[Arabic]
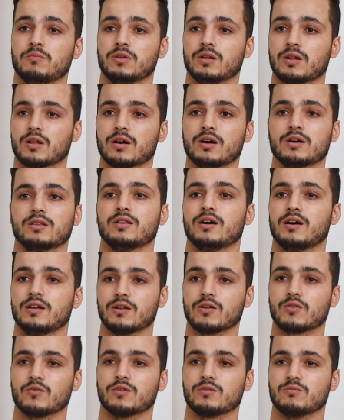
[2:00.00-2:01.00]
من القائد الاعلى
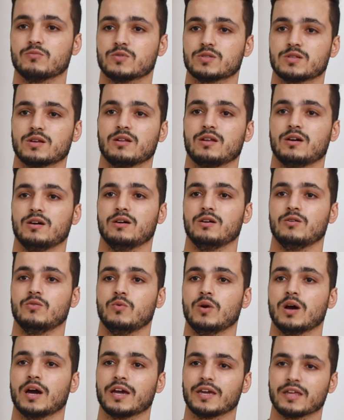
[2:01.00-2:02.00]
للقوات المسلحه
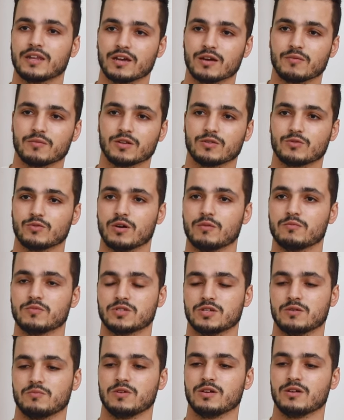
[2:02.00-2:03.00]
وغيرها من التهم
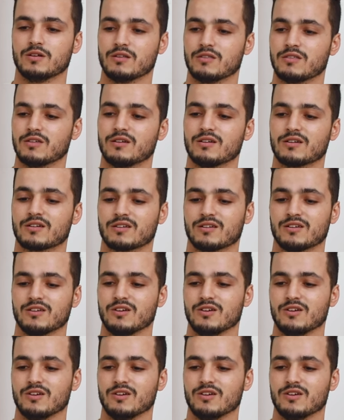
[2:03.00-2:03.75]
الشبيهه لذلك